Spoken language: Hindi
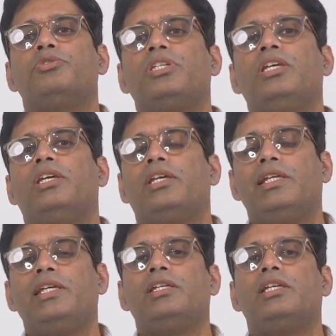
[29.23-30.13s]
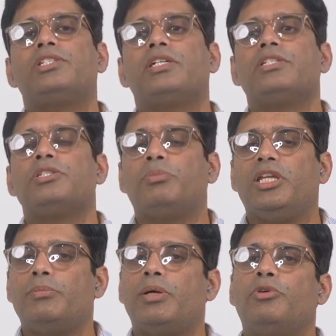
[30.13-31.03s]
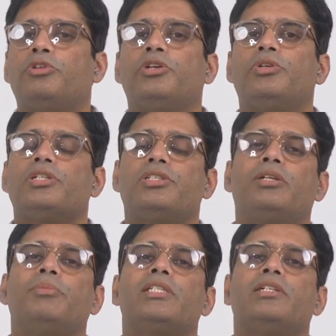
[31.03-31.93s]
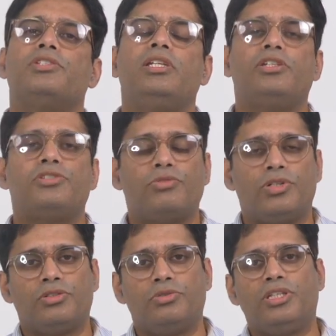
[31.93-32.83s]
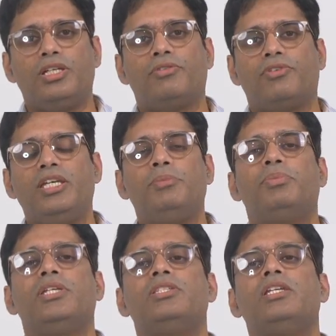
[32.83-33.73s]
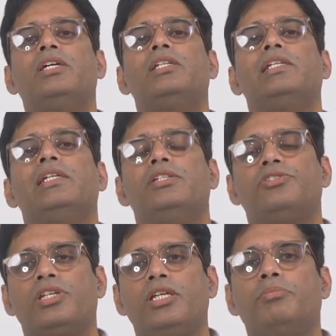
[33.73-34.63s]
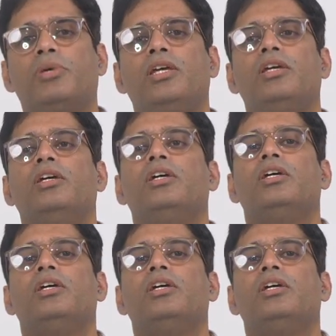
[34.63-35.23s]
उसकी हीलिंग के चांसेस मिनिमम होते हैं और अक्सर हमें सर्जरी की ज़रूरत होती है वहीं पीसीएल इंजरी में